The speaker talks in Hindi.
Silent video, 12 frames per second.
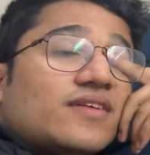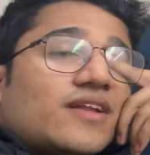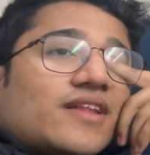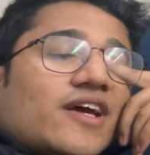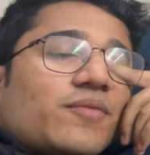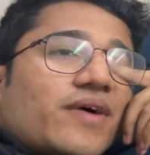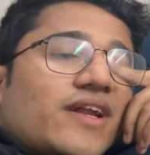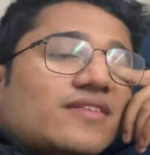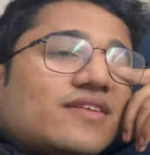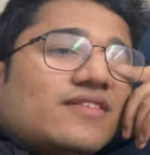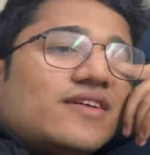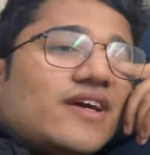सर ने एक बार एक
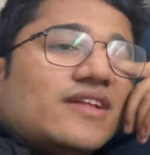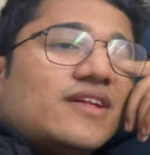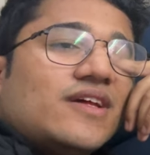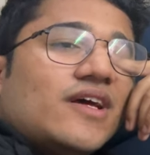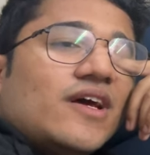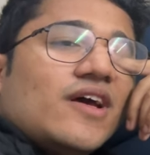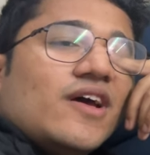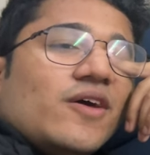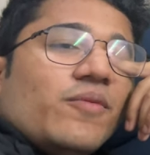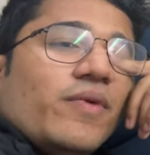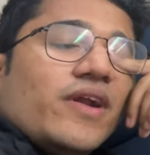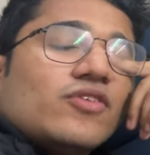चीज़ कही थी
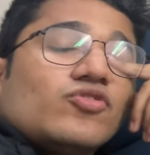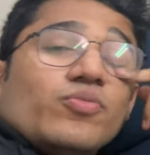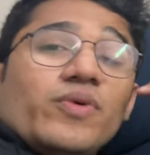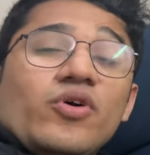बेटा सुबह